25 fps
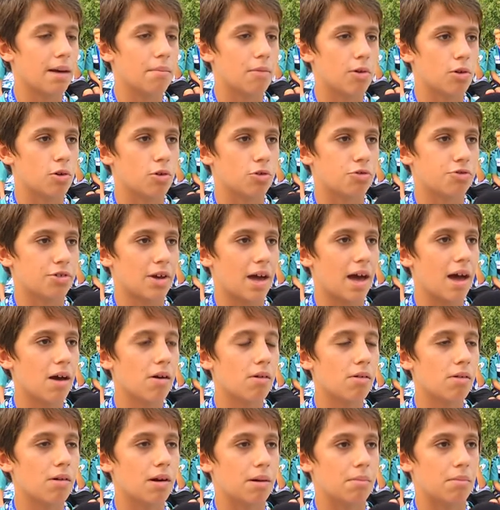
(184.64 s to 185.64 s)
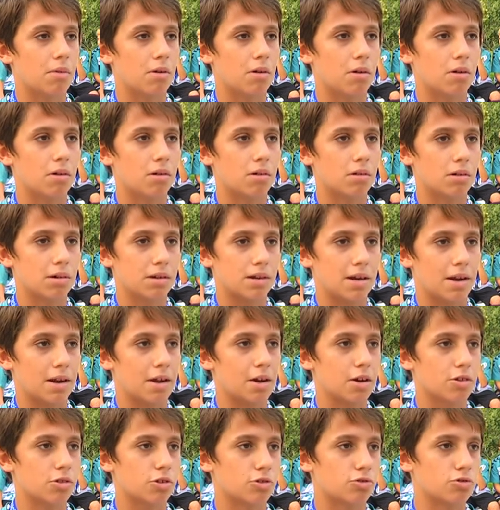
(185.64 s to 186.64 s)
hemos luchado, hemos
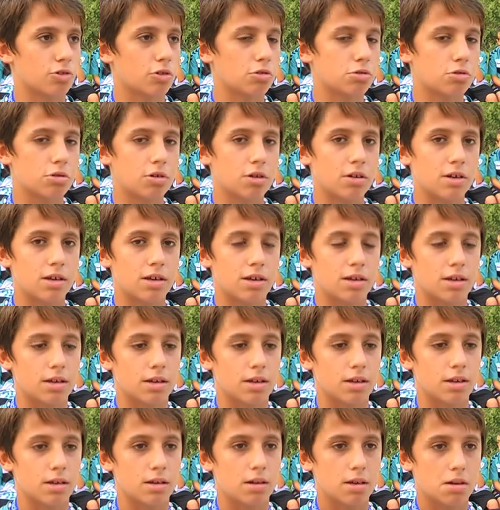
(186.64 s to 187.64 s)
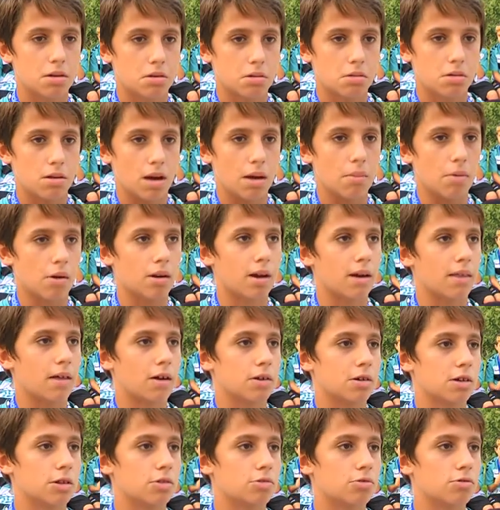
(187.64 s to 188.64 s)
creído en nosotros y hemos quedado
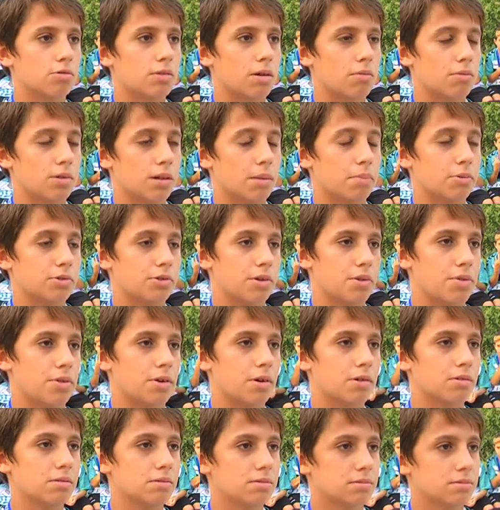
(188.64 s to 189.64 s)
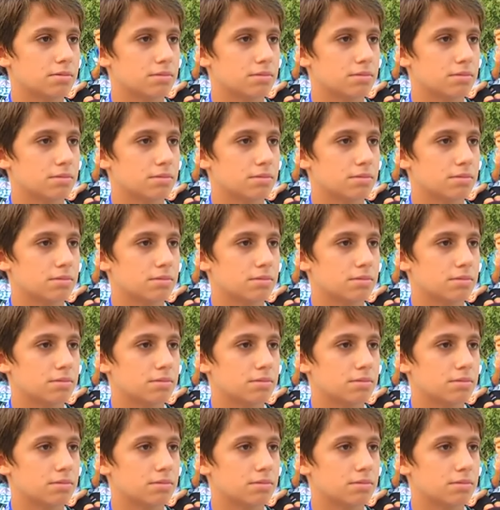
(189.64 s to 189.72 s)
quinto en una buena posición.